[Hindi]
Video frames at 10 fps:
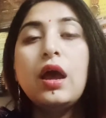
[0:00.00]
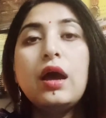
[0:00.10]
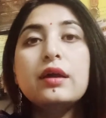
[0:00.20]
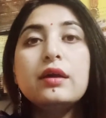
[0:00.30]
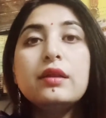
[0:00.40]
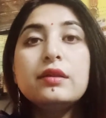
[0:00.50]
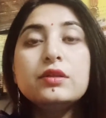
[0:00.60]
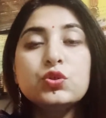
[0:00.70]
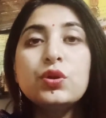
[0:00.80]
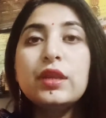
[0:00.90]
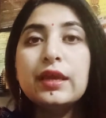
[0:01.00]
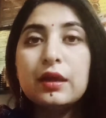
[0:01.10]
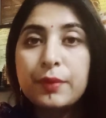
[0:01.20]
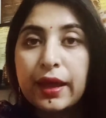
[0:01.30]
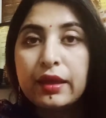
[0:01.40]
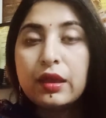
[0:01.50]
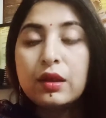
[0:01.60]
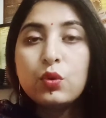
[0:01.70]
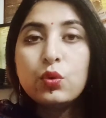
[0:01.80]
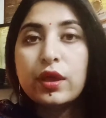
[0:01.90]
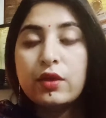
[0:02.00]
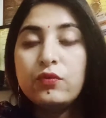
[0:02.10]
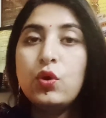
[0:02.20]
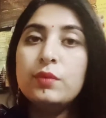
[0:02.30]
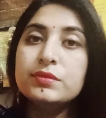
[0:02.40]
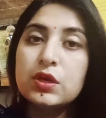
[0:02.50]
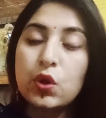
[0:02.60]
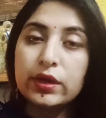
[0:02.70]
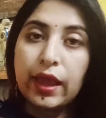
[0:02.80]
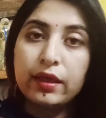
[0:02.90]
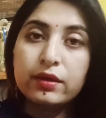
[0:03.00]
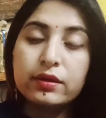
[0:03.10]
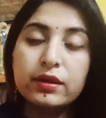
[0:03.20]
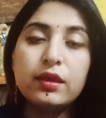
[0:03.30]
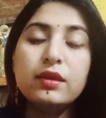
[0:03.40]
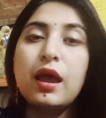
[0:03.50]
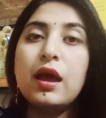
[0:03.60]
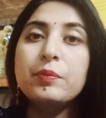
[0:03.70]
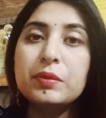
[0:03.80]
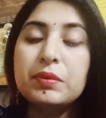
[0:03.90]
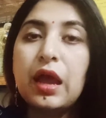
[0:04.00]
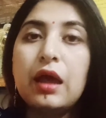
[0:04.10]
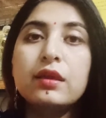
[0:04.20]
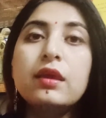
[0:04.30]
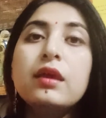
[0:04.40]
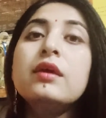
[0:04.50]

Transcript: अगर जो नियर बाय के लोग हैं वो हमसे कांटेक्ट करके यहाँ पे भी आके